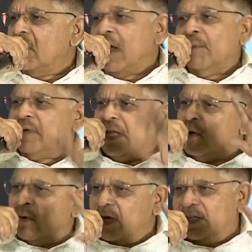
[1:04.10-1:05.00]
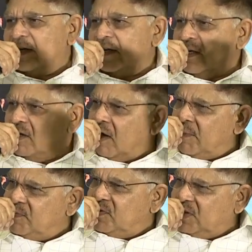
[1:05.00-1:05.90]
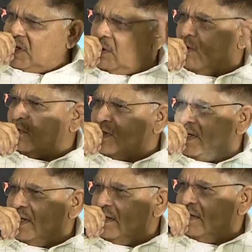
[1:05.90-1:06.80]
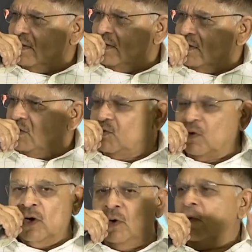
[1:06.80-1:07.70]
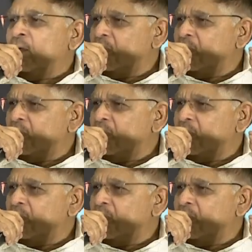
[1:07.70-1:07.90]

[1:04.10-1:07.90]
టాప్ టెన్లో కాదండి టాప్ త్రీలో ఉంది త్వరలో